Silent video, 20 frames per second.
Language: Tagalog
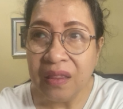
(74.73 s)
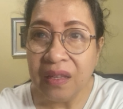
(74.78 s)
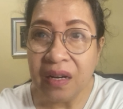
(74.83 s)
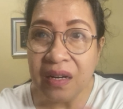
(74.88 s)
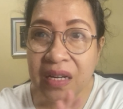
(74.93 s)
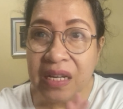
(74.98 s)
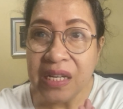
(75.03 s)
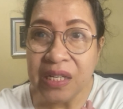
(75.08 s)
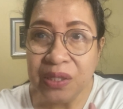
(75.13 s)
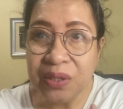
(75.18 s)

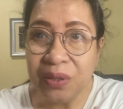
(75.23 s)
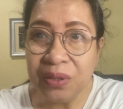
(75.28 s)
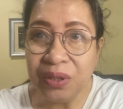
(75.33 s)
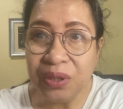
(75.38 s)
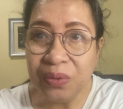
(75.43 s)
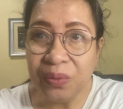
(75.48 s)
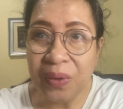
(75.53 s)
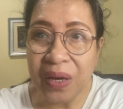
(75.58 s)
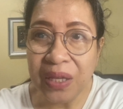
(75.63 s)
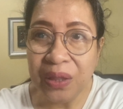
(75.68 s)
the
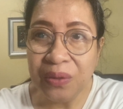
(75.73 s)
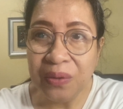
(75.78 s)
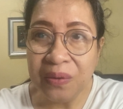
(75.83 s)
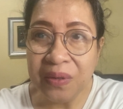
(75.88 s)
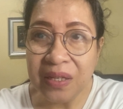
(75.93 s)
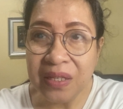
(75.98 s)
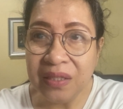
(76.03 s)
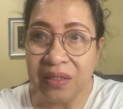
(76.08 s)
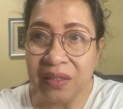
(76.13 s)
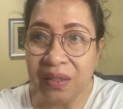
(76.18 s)
reasons why
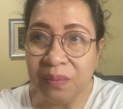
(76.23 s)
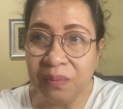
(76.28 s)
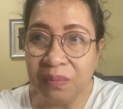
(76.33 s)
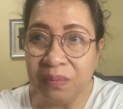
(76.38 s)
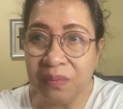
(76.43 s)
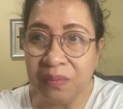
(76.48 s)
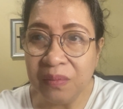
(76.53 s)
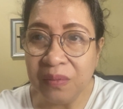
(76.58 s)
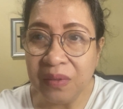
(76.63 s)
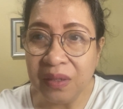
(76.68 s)

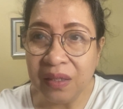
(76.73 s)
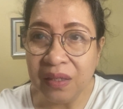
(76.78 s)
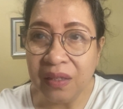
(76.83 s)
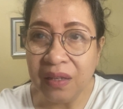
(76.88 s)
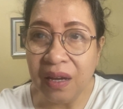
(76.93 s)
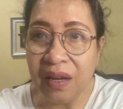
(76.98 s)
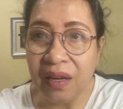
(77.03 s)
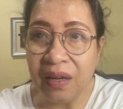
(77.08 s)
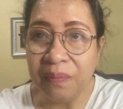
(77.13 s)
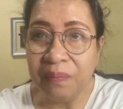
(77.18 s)
tourism,
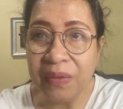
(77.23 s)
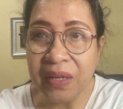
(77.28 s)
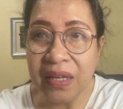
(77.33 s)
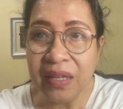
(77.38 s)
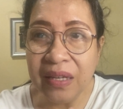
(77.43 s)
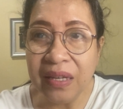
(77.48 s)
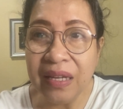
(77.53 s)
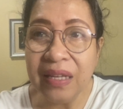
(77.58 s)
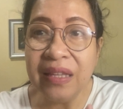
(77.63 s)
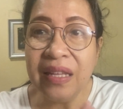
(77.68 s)
um,
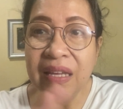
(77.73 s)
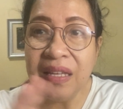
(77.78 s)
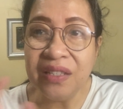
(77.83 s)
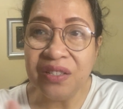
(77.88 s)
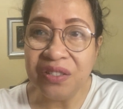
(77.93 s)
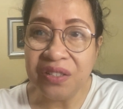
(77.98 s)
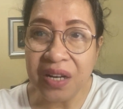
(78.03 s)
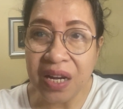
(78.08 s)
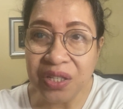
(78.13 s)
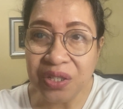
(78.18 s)
the
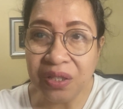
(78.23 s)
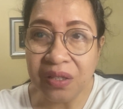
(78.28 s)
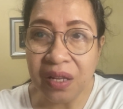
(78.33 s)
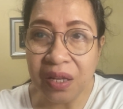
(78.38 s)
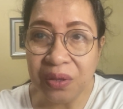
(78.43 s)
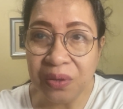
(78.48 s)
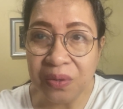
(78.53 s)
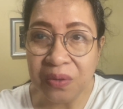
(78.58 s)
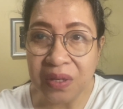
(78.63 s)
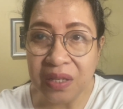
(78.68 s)

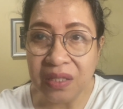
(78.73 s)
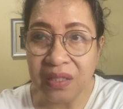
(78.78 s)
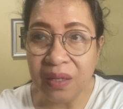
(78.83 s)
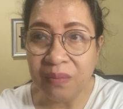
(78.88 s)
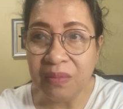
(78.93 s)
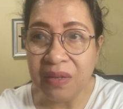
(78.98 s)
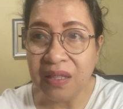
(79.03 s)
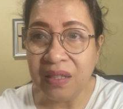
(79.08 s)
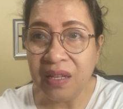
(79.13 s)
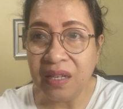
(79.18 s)
international
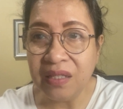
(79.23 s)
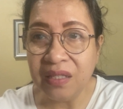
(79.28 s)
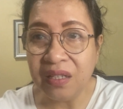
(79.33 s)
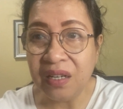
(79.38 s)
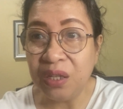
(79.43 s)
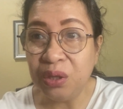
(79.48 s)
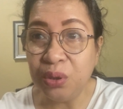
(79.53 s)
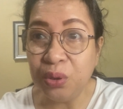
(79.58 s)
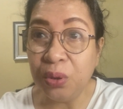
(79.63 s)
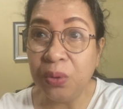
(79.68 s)
tourism
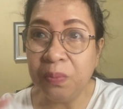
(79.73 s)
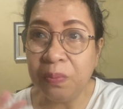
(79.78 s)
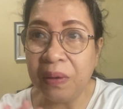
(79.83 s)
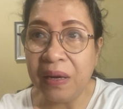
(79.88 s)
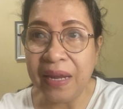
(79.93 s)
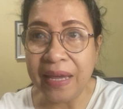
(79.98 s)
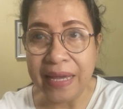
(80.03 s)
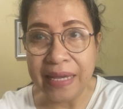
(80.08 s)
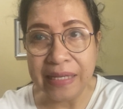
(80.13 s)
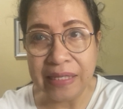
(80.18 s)
industry took
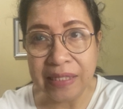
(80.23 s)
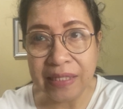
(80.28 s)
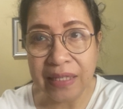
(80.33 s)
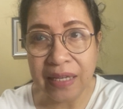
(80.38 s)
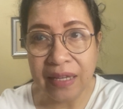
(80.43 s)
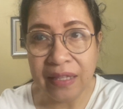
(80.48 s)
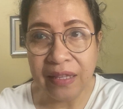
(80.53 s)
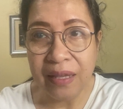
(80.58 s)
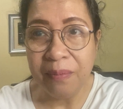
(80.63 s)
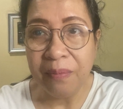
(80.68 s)
place,
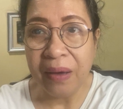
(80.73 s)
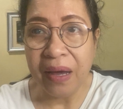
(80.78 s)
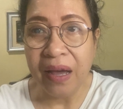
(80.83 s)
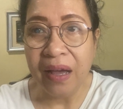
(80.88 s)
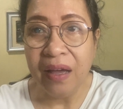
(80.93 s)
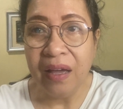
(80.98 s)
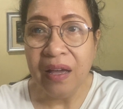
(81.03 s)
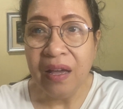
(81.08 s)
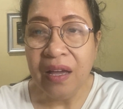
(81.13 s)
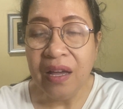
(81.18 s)

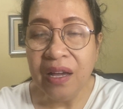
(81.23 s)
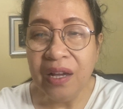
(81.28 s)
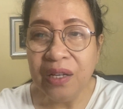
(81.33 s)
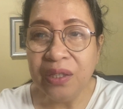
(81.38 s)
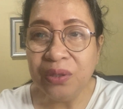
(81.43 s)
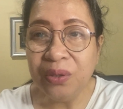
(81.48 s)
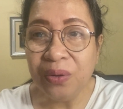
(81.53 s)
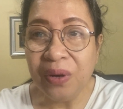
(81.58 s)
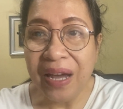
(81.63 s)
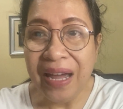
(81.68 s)
diba?
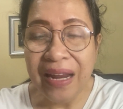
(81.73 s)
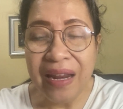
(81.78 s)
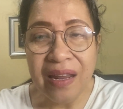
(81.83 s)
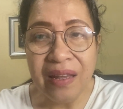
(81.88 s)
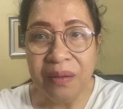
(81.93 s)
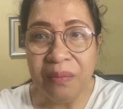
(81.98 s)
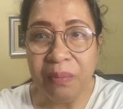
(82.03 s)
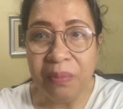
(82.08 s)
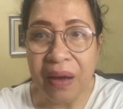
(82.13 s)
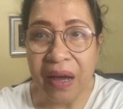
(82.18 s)
So,
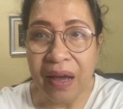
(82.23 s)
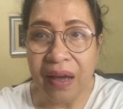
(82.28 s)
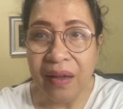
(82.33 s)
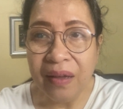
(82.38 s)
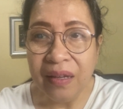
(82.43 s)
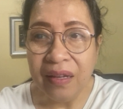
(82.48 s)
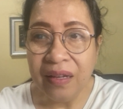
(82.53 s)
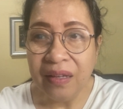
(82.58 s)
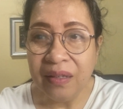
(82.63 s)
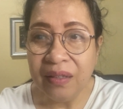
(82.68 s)
kailan ba
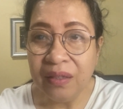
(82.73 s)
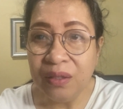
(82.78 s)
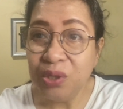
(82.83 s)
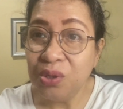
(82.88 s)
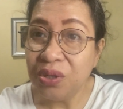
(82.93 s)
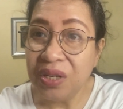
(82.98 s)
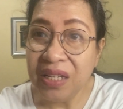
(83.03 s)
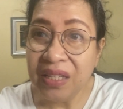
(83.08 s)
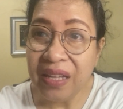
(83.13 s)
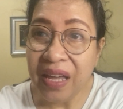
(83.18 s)

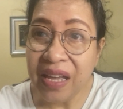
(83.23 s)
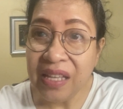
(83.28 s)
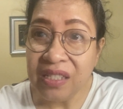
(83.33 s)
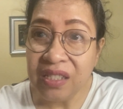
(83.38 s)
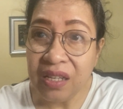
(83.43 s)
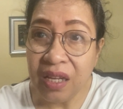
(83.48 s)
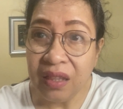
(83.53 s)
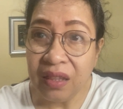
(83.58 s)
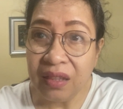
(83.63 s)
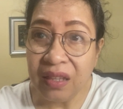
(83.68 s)
during the
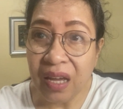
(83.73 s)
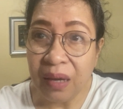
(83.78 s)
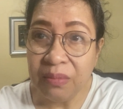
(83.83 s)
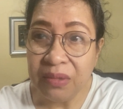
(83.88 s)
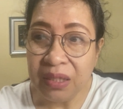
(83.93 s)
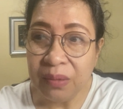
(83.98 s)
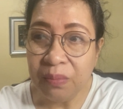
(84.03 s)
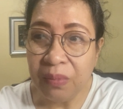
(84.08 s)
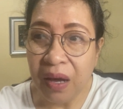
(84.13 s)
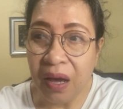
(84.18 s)
ancient
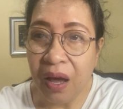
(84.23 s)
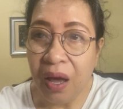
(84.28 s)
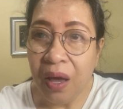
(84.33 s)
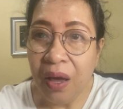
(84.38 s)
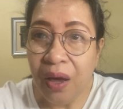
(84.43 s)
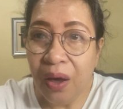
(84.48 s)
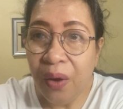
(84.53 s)
times ba?